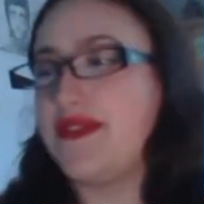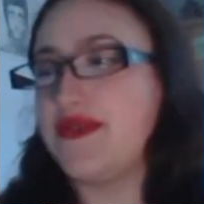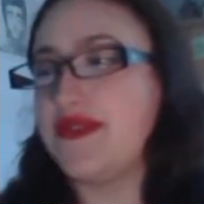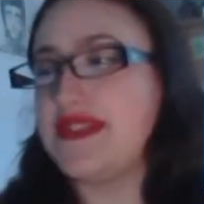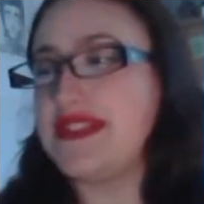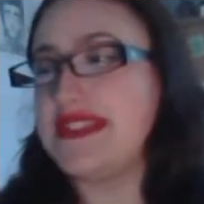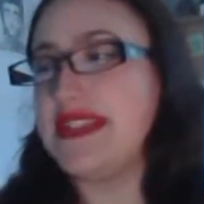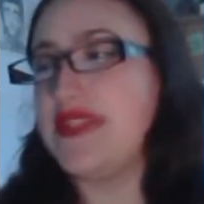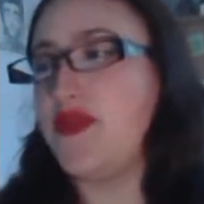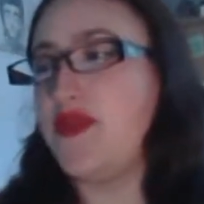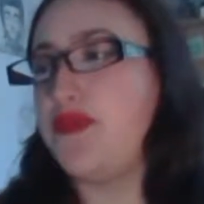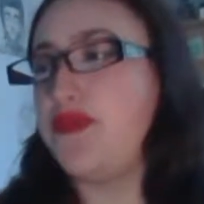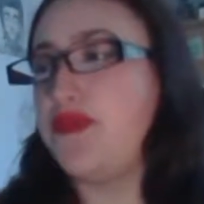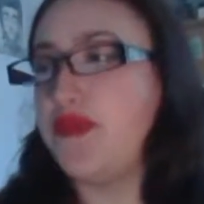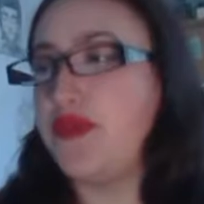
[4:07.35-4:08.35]
Donc c'est
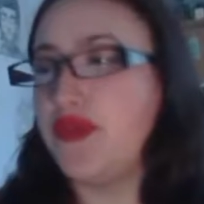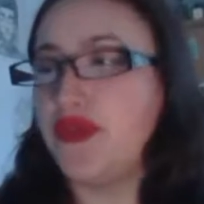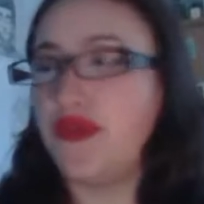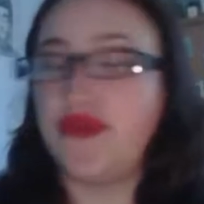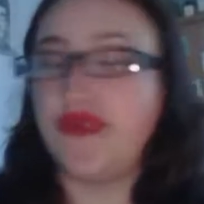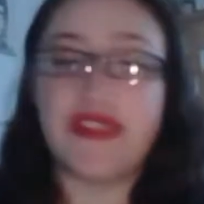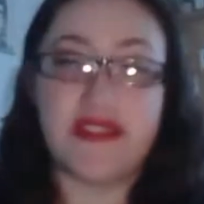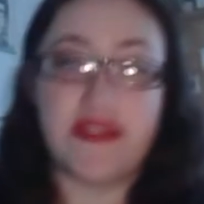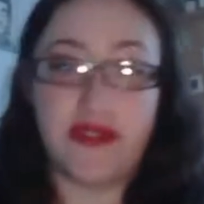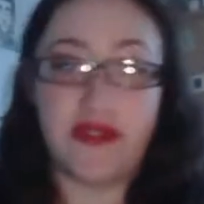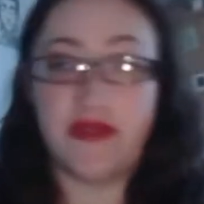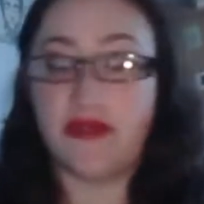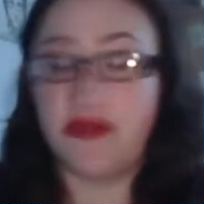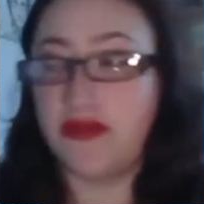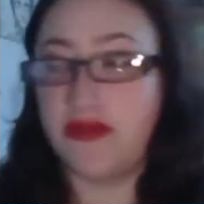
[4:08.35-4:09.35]
le, le, fils
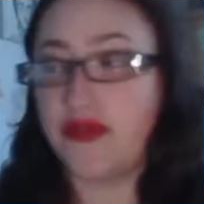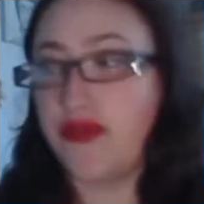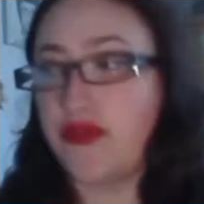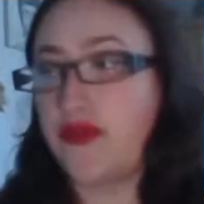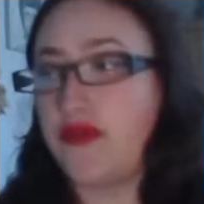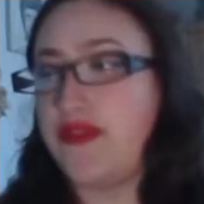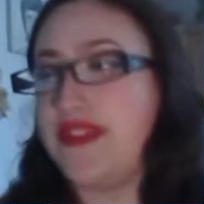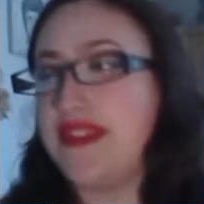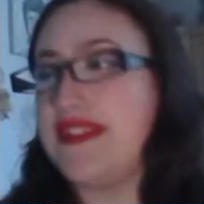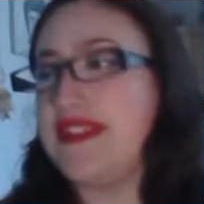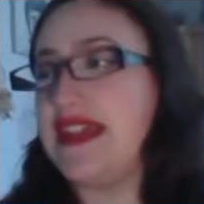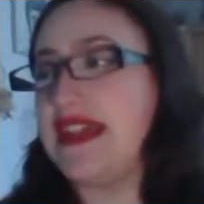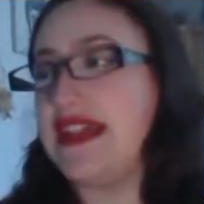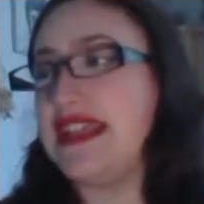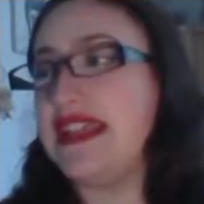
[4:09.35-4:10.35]
de, le second fils
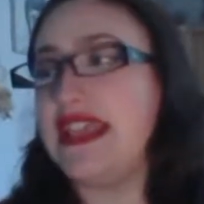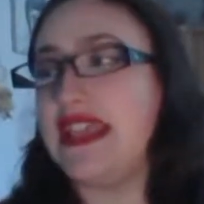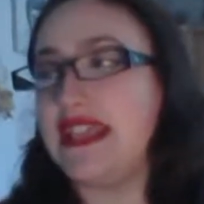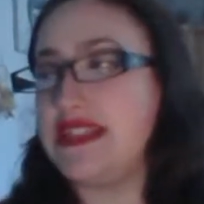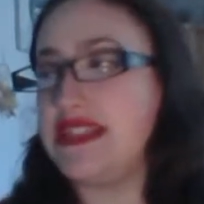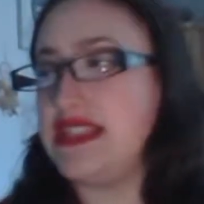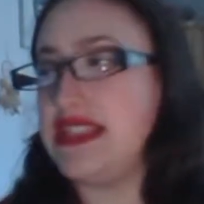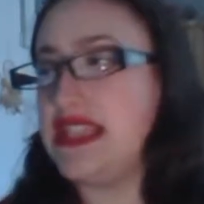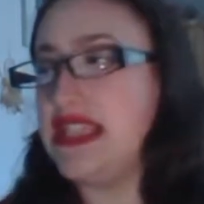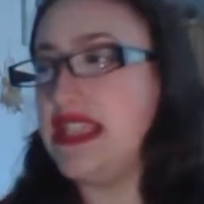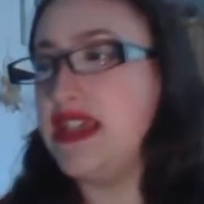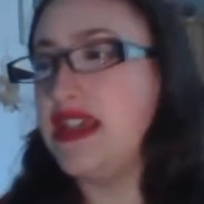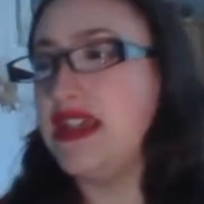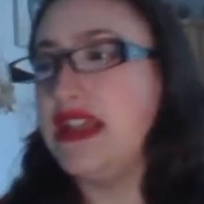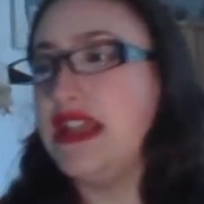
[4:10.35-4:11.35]
d'Harry et
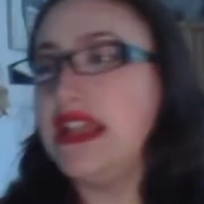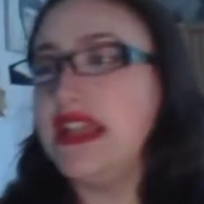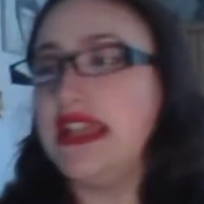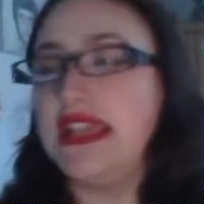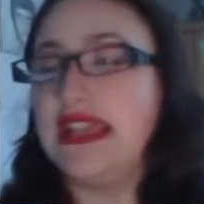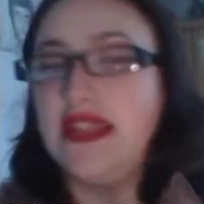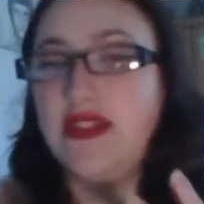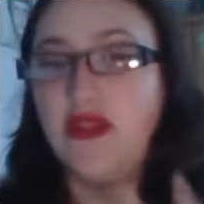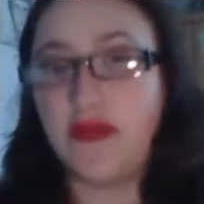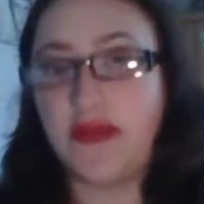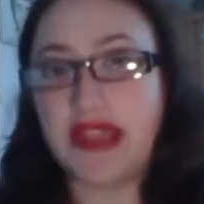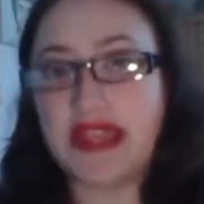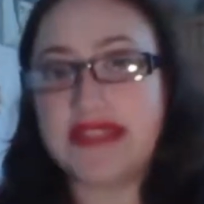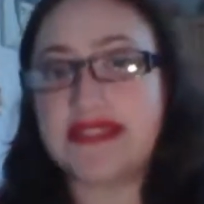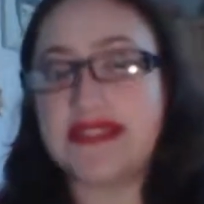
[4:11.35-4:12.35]
Ginny. Il est
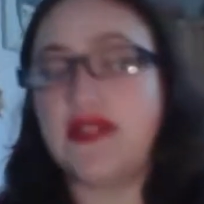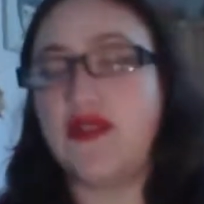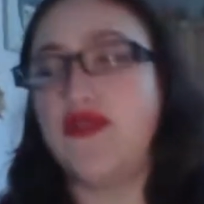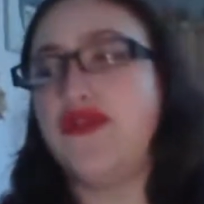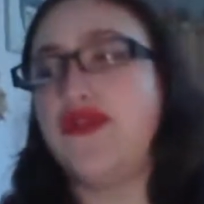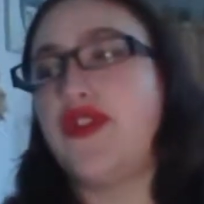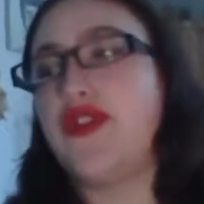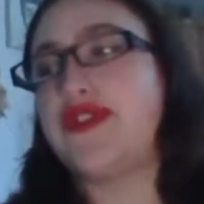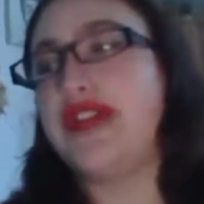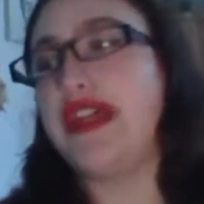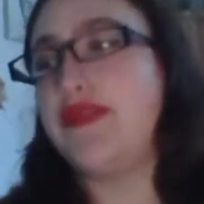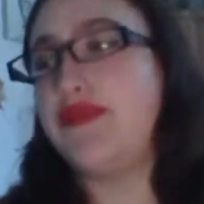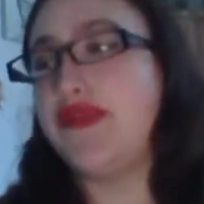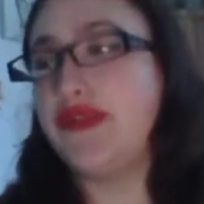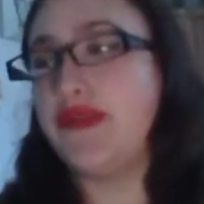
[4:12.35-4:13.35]
nommé ainsi en l'honneur
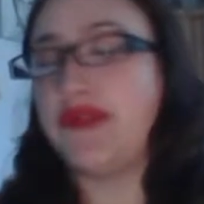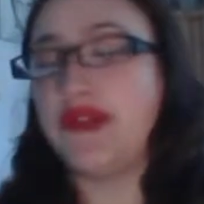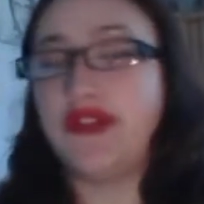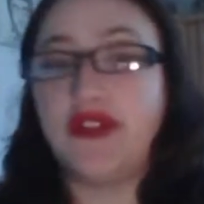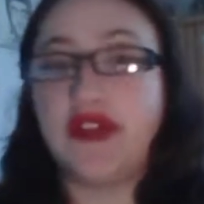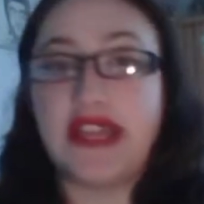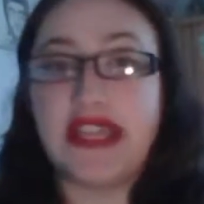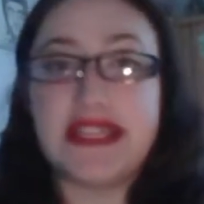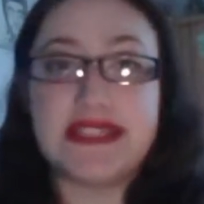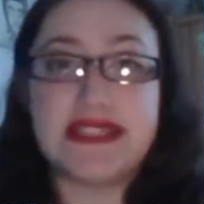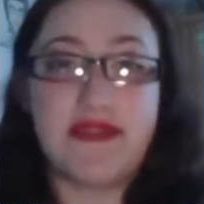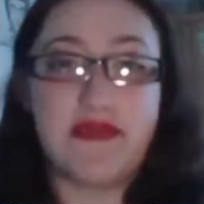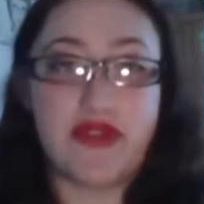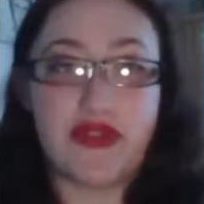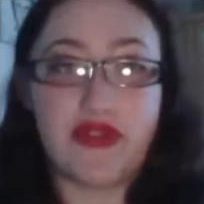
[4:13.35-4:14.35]
d'Albus Dumbledore et
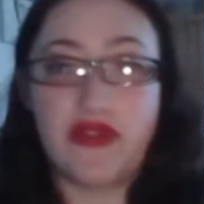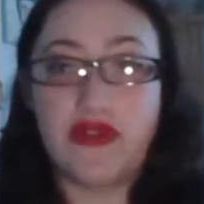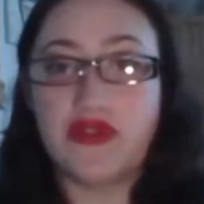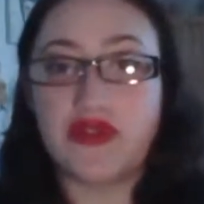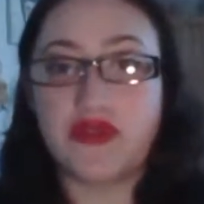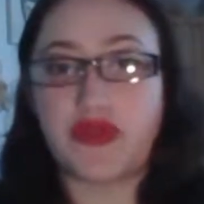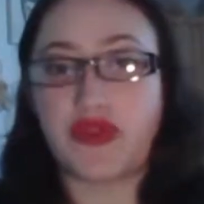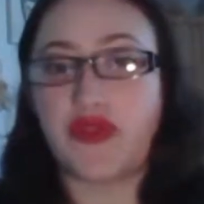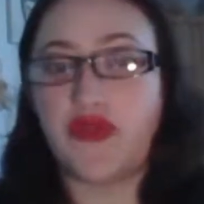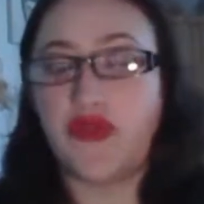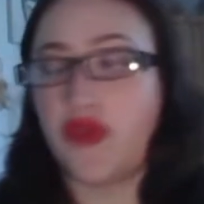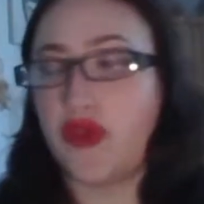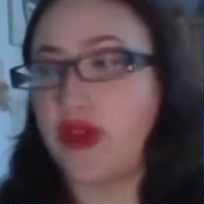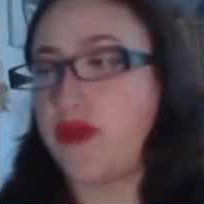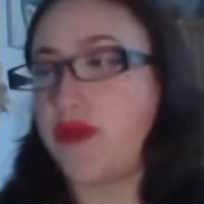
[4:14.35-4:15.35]
Severus Rogue, je pense que
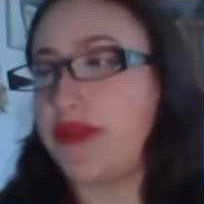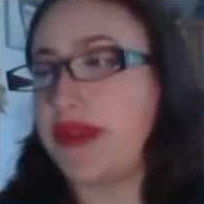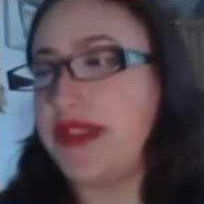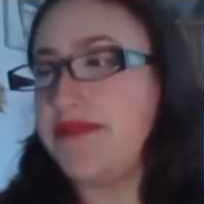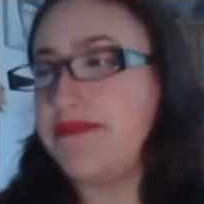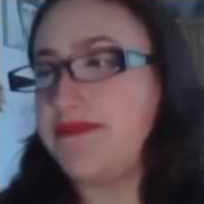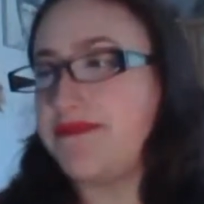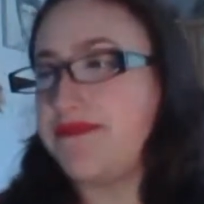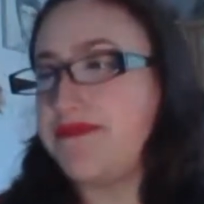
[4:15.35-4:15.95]
vous l'aurez compris.